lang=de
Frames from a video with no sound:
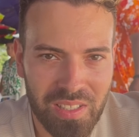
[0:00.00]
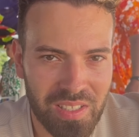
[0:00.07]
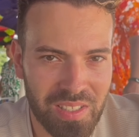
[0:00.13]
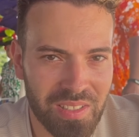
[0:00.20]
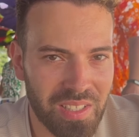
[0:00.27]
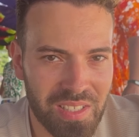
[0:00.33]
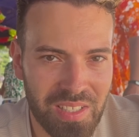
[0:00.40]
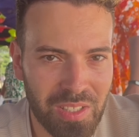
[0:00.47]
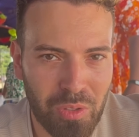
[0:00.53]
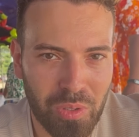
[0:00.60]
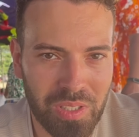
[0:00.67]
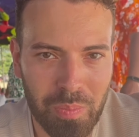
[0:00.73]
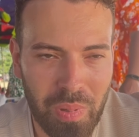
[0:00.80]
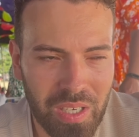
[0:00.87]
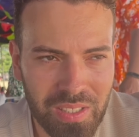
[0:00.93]
das interessiert doch
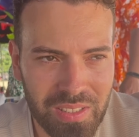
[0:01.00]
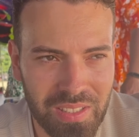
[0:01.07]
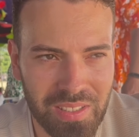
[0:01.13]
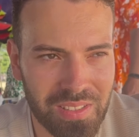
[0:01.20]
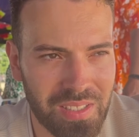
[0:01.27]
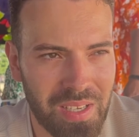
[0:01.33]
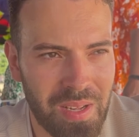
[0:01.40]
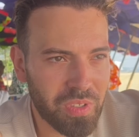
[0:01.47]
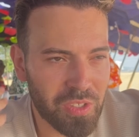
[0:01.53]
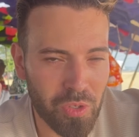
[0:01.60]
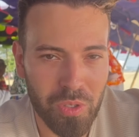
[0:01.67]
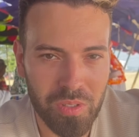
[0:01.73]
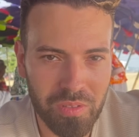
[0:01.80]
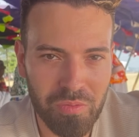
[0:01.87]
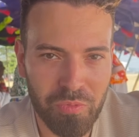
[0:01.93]
die Bank nicht.
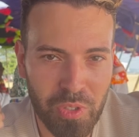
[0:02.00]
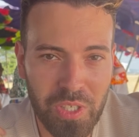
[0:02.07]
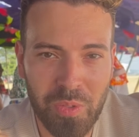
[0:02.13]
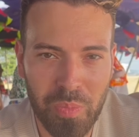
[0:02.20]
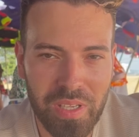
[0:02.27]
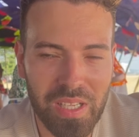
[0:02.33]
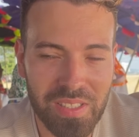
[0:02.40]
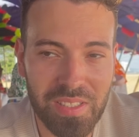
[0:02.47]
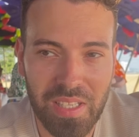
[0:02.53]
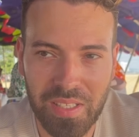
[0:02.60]
Also würde ich mir jetzt